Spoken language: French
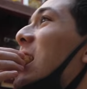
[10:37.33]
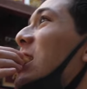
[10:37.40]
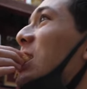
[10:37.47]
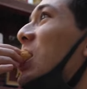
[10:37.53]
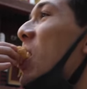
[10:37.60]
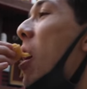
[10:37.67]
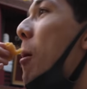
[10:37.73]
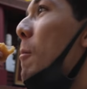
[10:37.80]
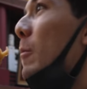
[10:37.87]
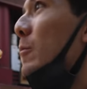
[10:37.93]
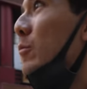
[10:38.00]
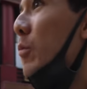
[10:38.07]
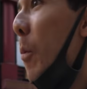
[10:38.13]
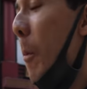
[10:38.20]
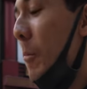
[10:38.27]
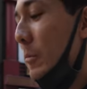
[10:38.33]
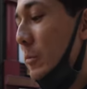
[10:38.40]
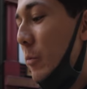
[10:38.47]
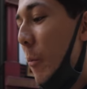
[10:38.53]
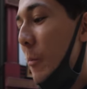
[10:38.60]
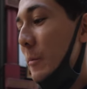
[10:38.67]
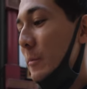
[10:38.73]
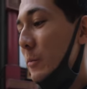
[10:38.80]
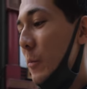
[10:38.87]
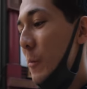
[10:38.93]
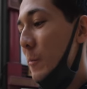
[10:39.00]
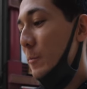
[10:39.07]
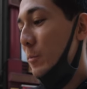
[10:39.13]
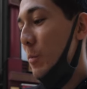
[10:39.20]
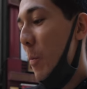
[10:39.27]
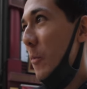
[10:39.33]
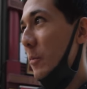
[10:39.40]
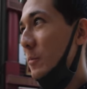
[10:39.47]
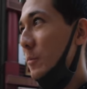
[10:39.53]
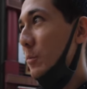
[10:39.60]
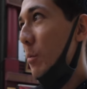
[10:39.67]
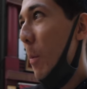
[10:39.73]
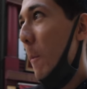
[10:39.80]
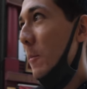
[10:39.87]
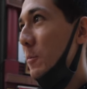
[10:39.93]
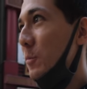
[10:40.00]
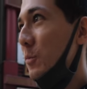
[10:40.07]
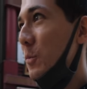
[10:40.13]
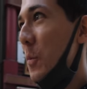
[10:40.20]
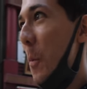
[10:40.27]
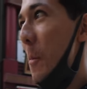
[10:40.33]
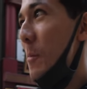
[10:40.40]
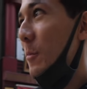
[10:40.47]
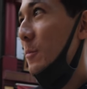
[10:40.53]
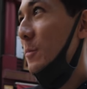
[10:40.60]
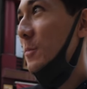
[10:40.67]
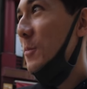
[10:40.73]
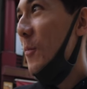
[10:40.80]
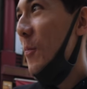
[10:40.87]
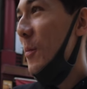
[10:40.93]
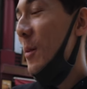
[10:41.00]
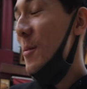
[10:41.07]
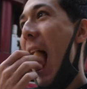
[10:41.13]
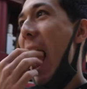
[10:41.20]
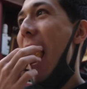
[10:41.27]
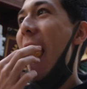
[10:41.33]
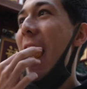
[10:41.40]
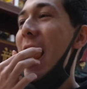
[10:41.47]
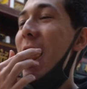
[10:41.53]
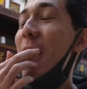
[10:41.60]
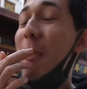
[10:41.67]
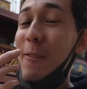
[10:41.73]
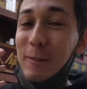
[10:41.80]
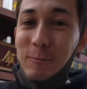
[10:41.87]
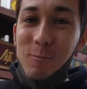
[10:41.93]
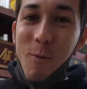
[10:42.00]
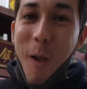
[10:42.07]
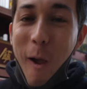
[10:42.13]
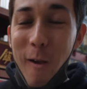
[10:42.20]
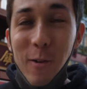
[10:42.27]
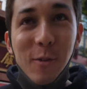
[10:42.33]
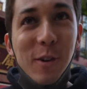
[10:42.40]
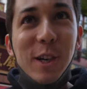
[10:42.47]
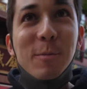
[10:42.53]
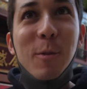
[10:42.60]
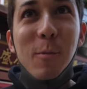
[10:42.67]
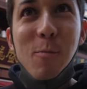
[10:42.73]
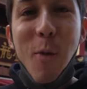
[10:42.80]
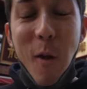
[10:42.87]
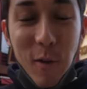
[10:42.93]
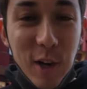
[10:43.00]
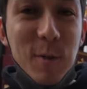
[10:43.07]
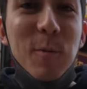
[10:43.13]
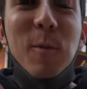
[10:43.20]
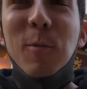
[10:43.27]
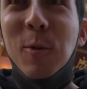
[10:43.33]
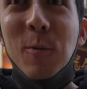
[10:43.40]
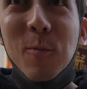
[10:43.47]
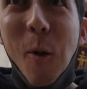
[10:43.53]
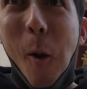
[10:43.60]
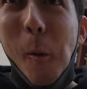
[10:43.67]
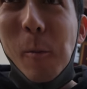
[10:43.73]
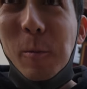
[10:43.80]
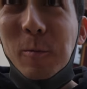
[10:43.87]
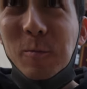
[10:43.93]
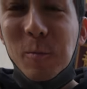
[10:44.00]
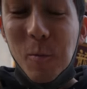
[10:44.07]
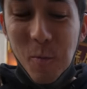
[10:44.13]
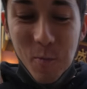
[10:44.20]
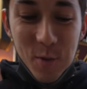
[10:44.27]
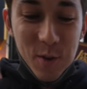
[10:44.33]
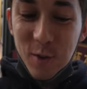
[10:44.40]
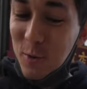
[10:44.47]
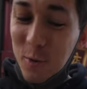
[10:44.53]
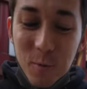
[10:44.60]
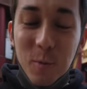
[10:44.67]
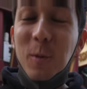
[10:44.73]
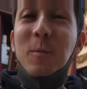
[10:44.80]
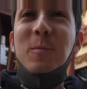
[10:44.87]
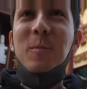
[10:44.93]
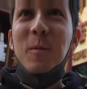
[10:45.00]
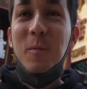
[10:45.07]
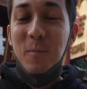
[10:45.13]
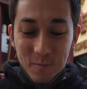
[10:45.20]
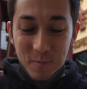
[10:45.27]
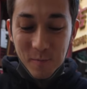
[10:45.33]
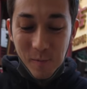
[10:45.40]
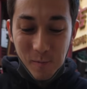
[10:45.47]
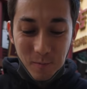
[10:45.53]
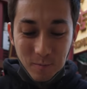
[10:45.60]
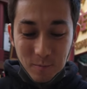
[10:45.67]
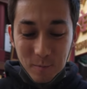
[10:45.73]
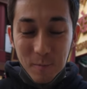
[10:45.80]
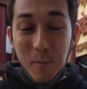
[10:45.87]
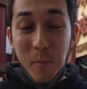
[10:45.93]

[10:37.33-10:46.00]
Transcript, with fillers: Oh chaud comme ça, ça a l'air bon là. Dis-moi que c'est bon, fais-moi rêver. Alors. Ah, non, vachement, Vachement bon. Ah. Trop bon. Mais.